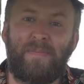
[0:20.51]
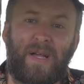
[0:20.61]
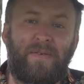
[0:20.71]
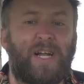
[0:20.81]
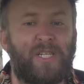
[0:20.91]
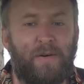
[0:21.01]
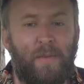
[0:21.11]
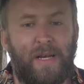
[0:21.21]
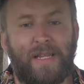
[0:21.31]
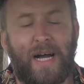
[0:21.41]

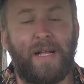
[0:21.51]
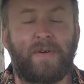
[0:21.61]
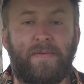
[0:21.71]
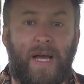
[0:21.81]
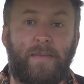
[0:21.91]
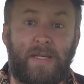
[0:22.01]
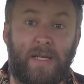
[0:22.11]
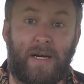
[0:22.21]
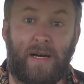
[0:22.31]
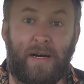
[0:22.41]
Переворачиваем календарь,
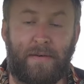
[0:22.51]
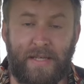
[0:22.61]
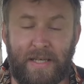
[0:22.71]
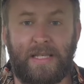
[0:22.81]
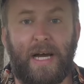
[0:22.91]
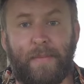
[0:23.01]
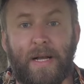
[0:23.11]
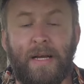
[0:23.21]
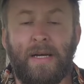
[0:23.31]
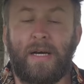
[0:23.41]
врываемся в сентябрь,